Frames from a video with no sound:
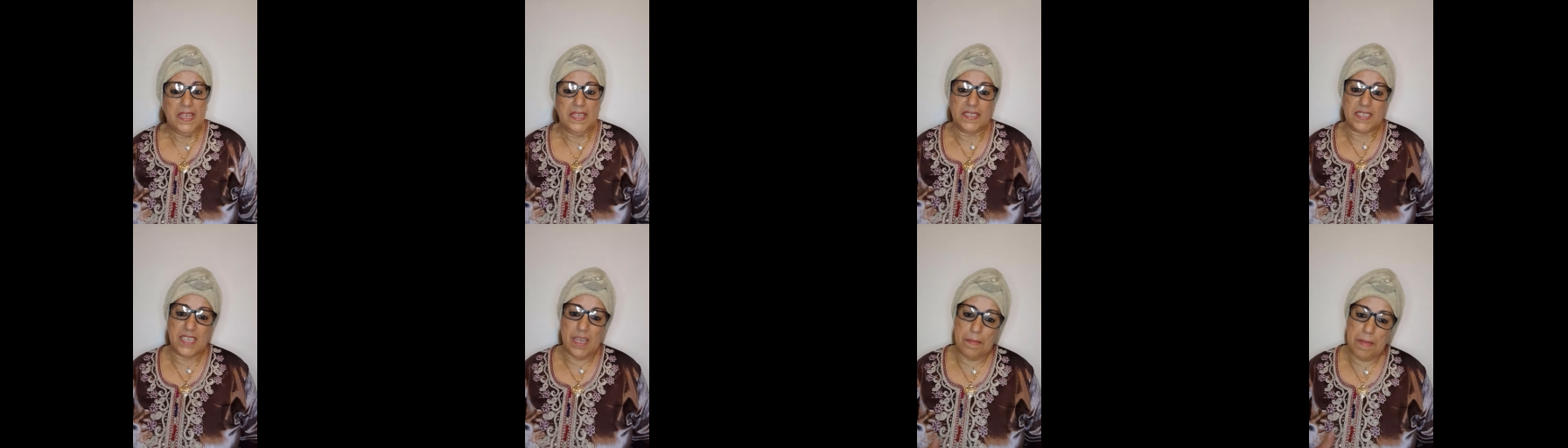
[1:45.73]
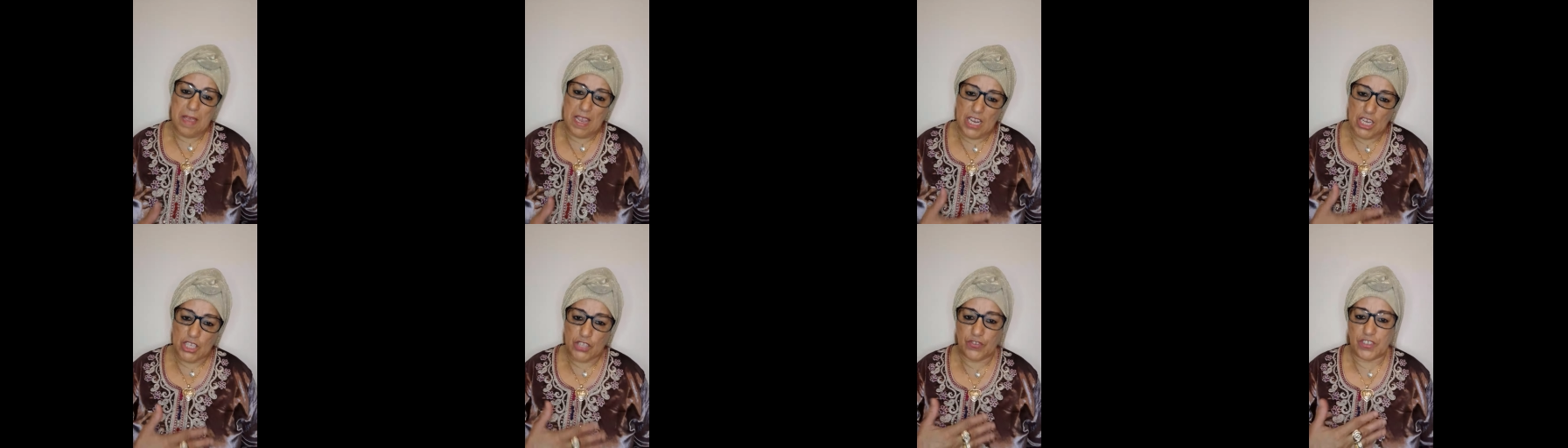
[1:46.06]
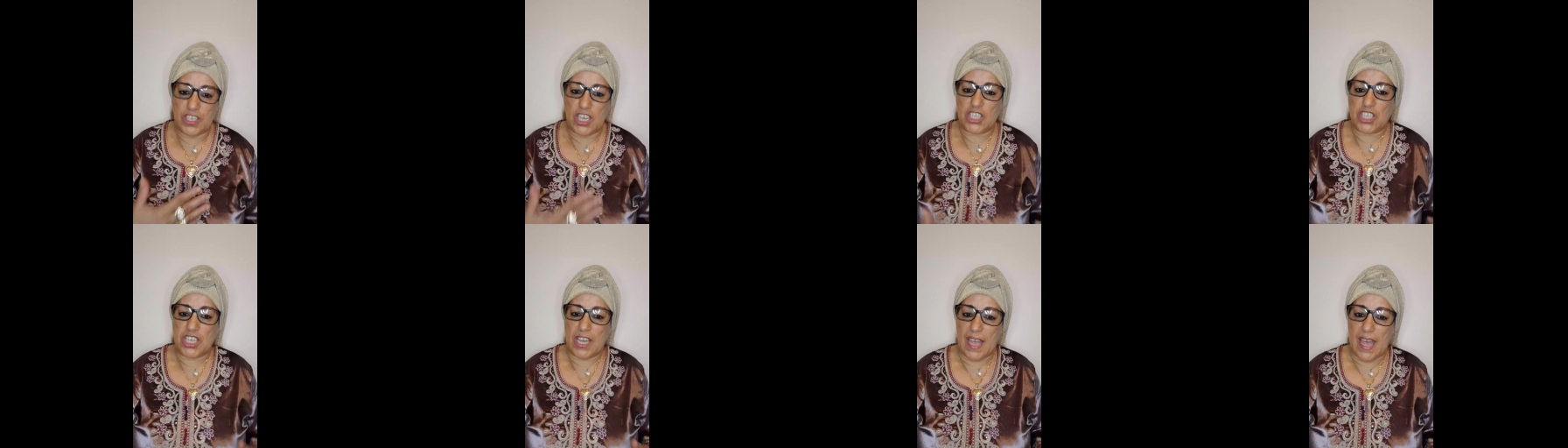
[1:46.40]
زعما الا
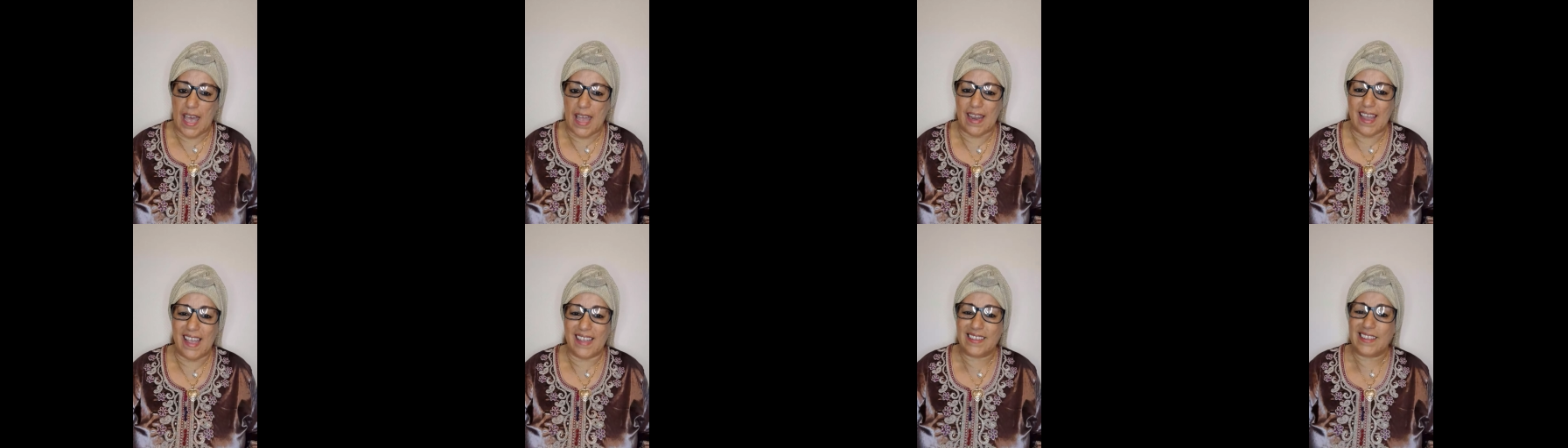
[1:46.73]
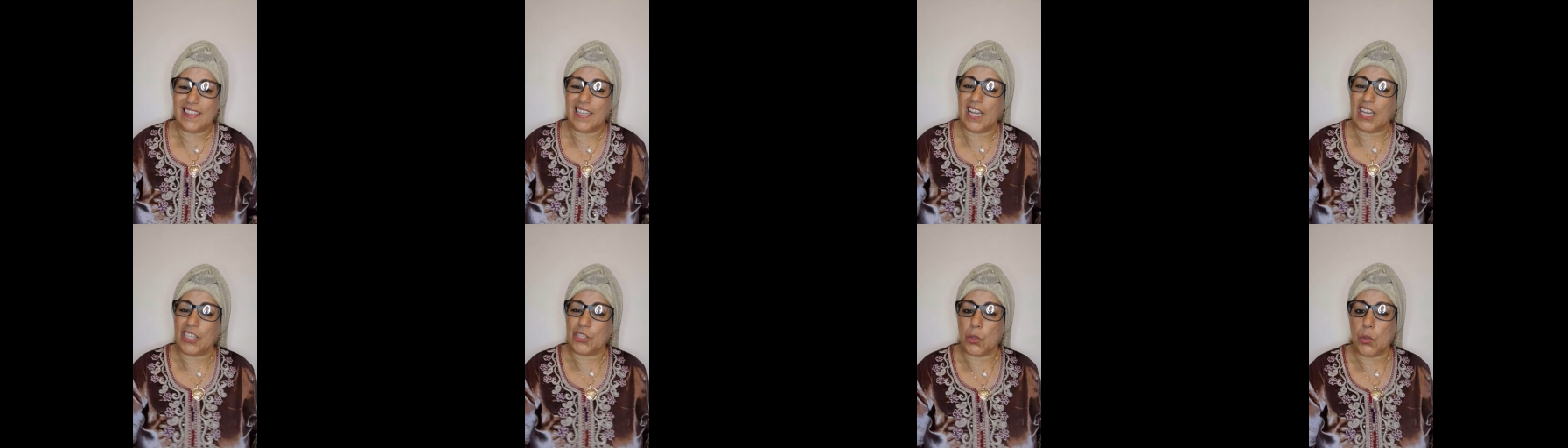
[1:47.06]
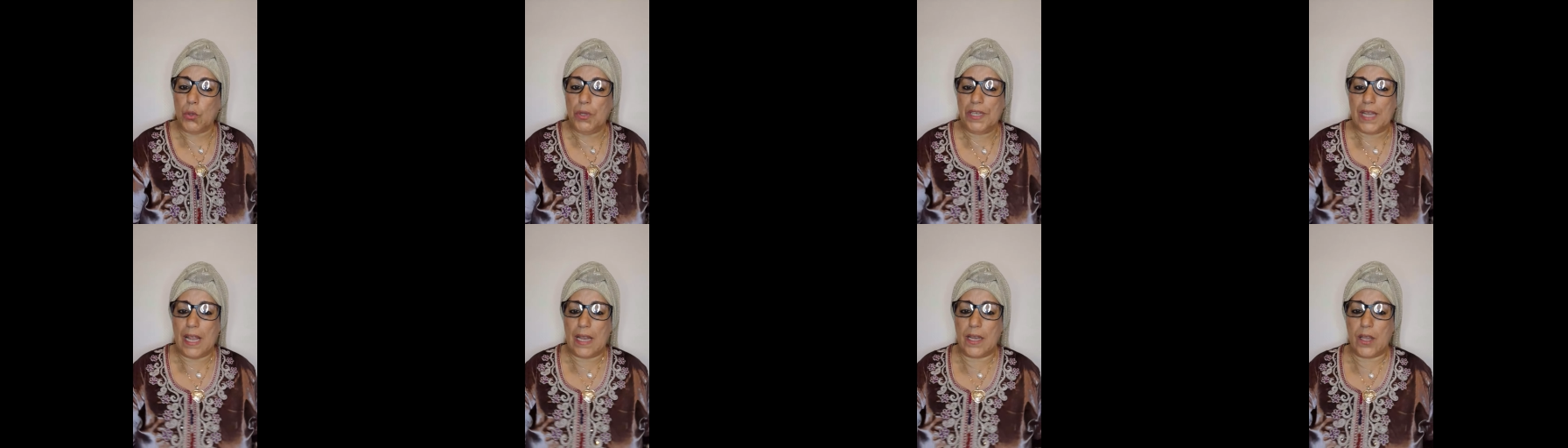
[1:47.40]
شفنا شي غلط نقدروا
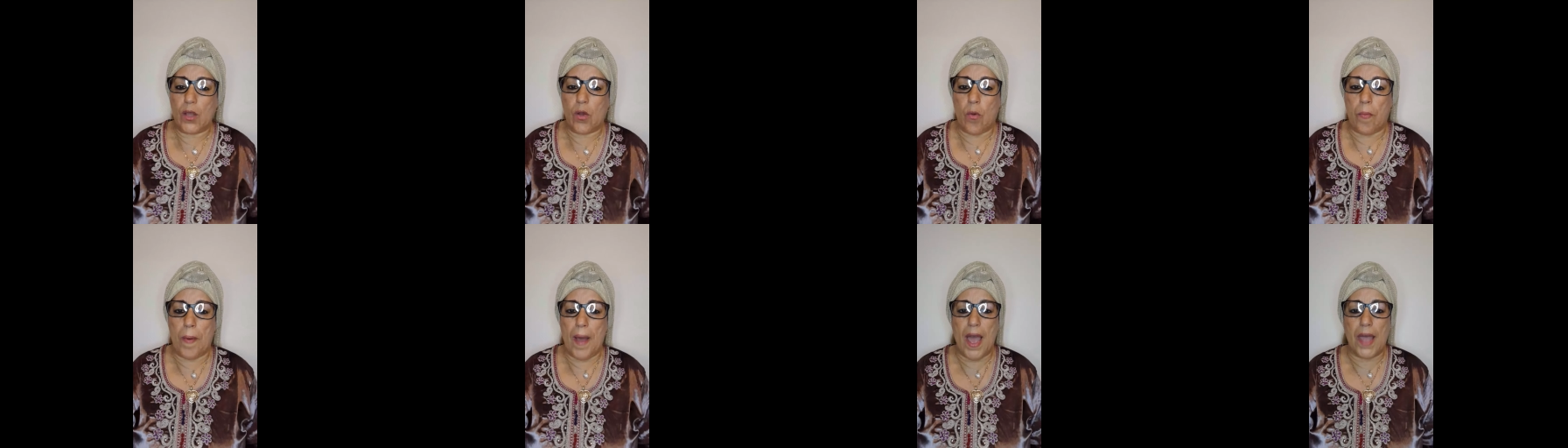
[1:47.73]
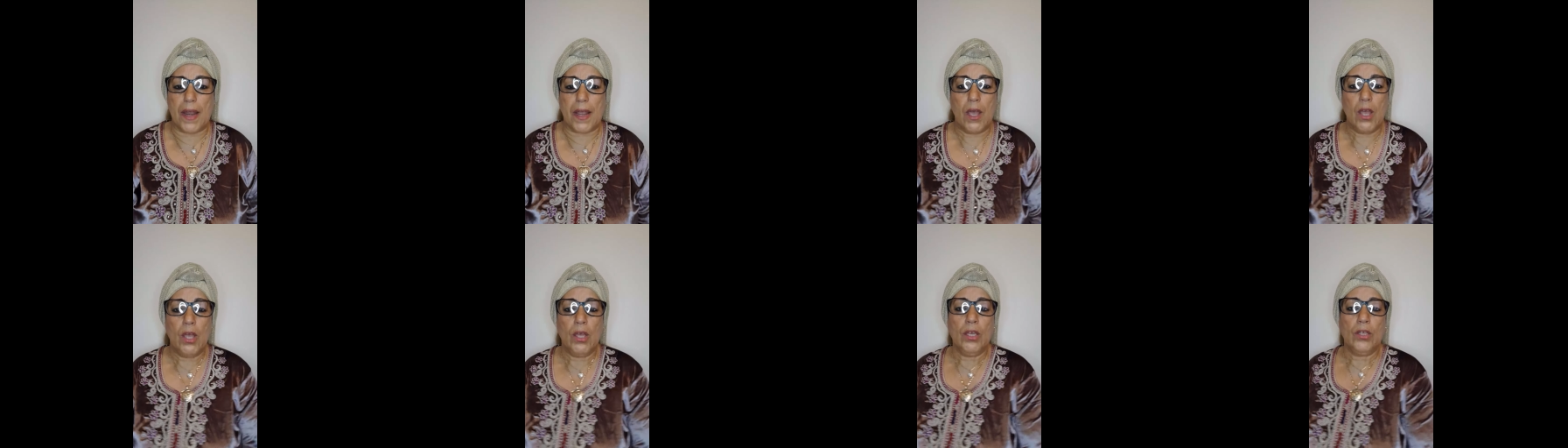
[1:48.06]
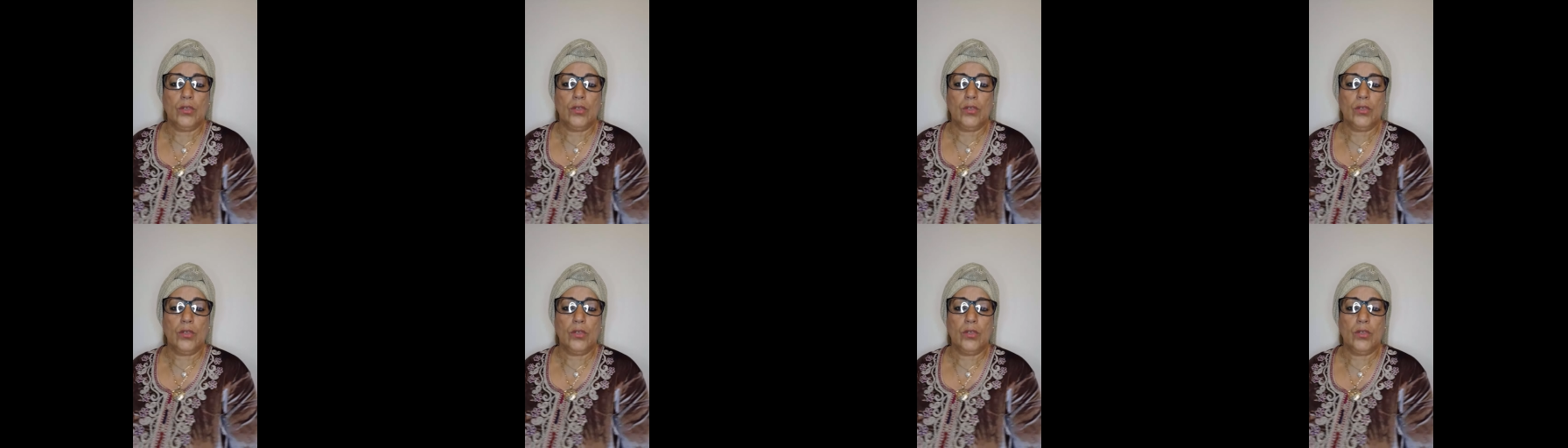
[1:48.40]
حنا اللي كبار